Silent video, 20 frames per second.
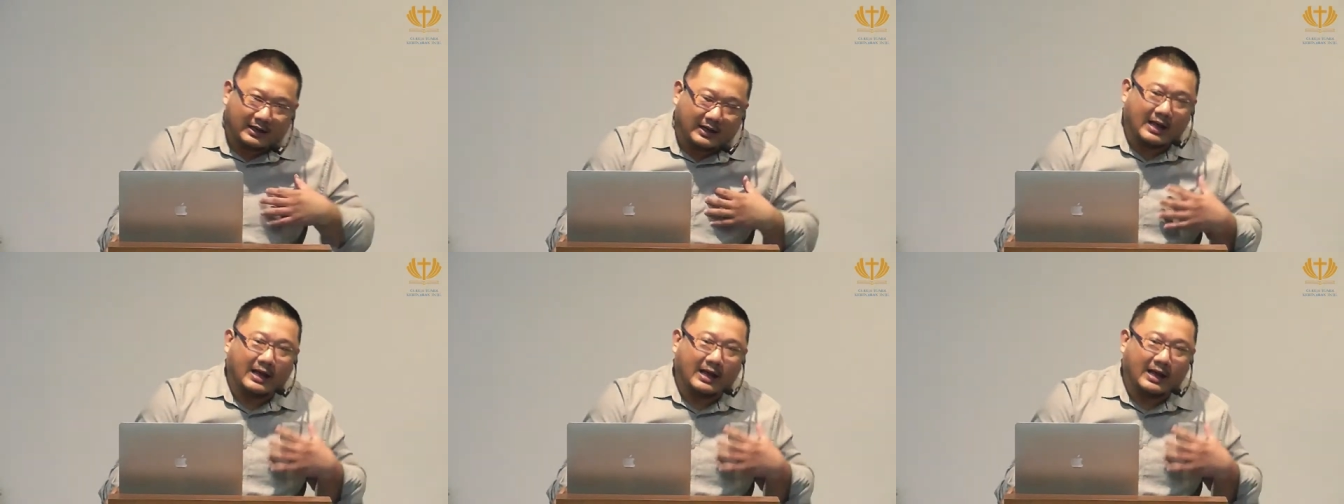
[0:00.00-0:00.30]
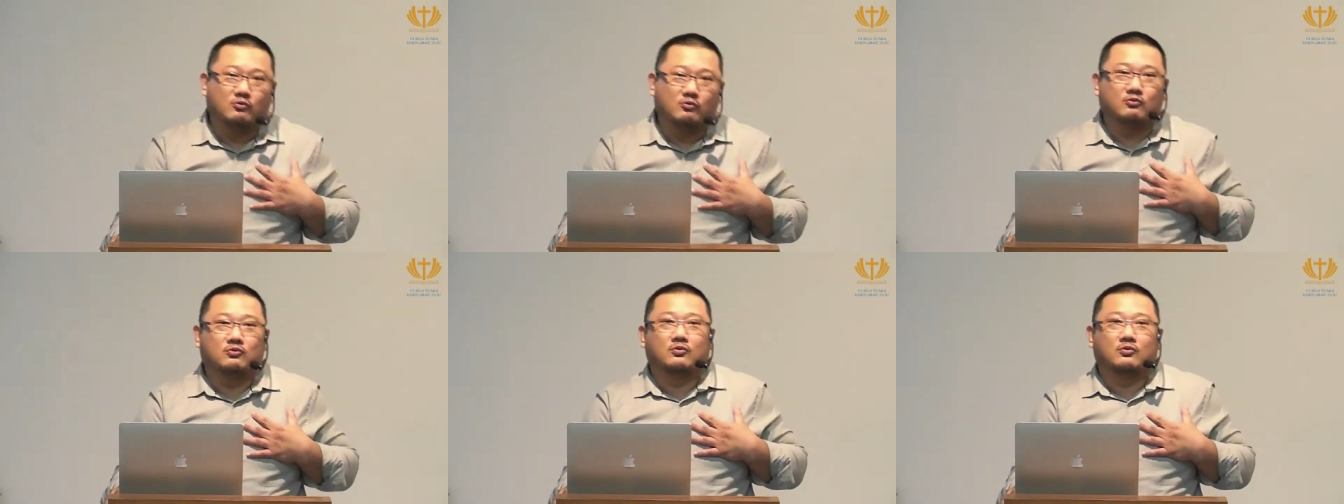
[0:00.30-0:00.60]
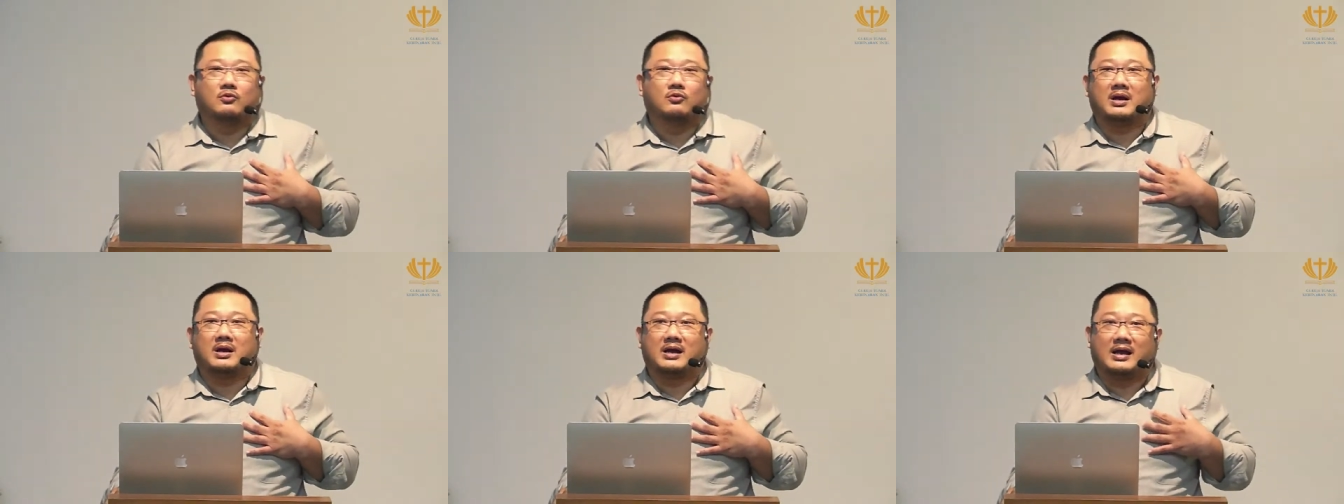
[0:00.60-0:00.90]
aku
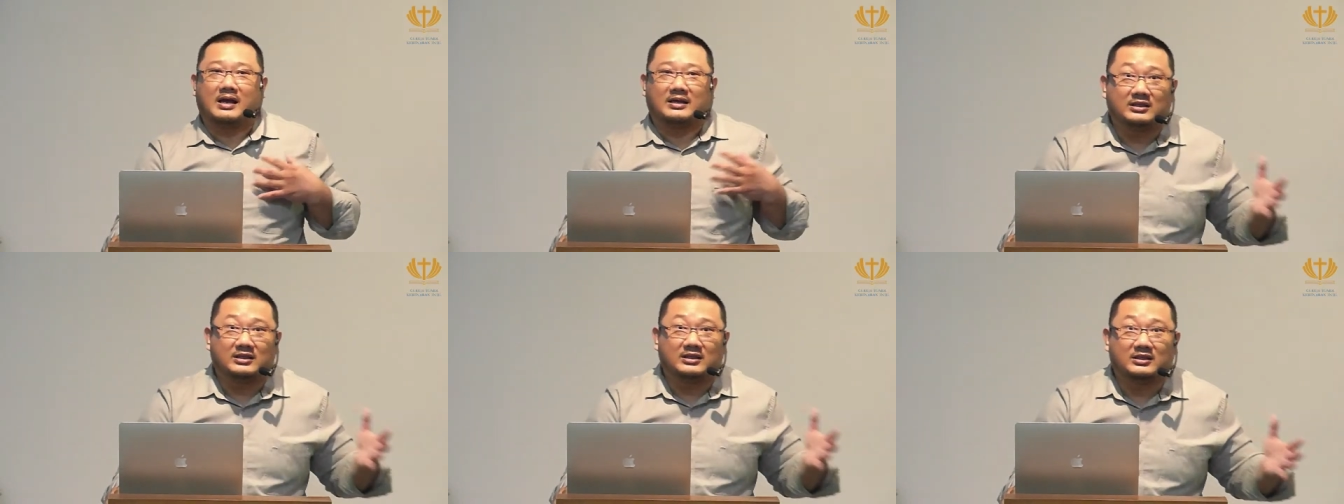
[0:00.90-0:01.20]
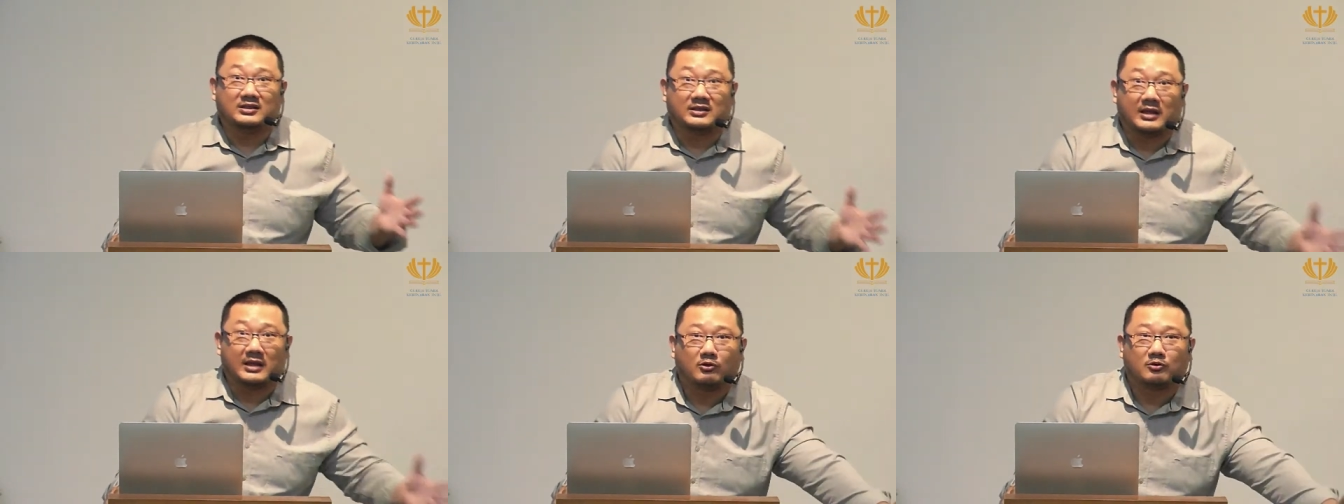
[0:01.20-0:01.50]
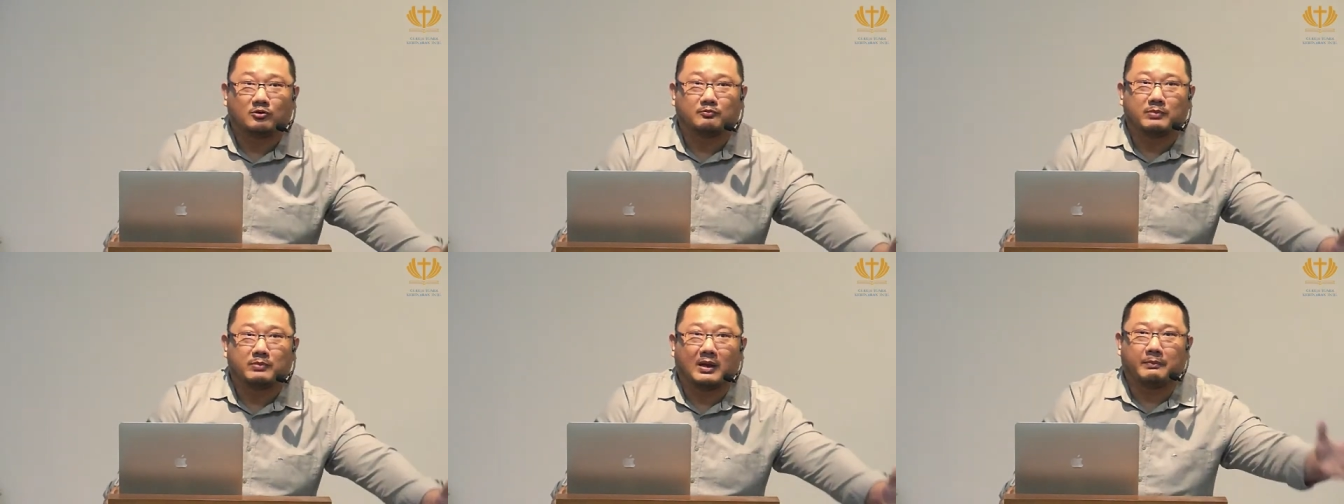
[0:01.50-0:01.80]
mengasihi Daud
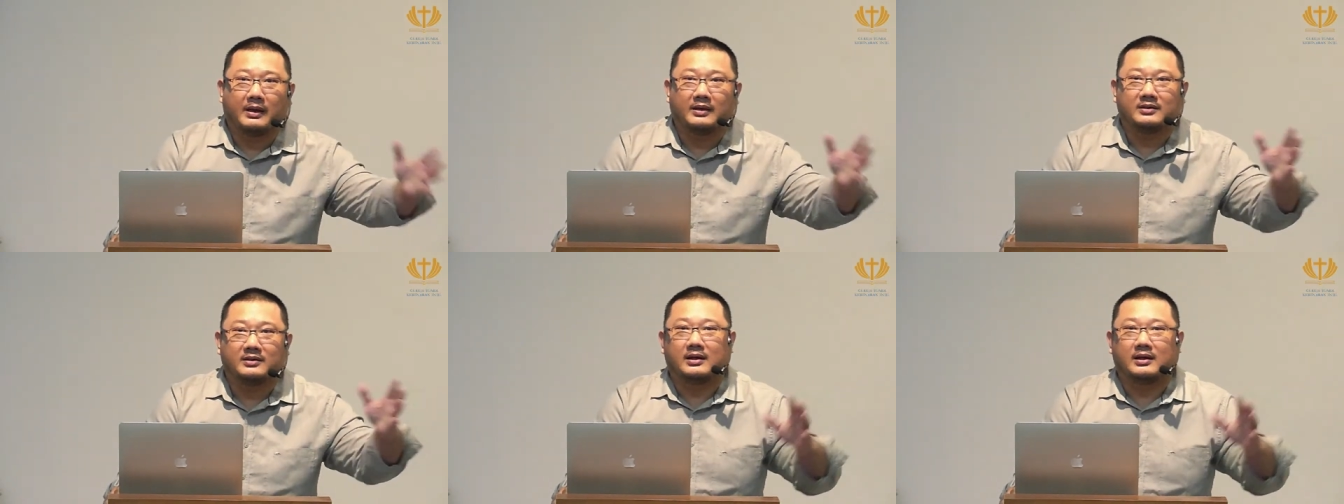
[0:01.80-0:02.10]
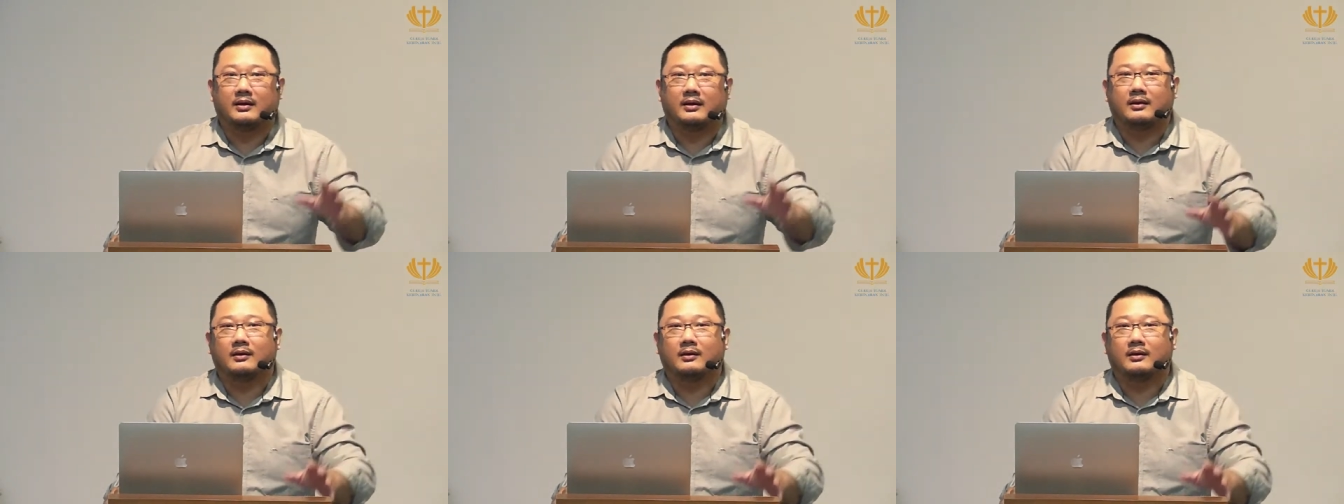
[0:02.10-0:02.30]
bapaknya.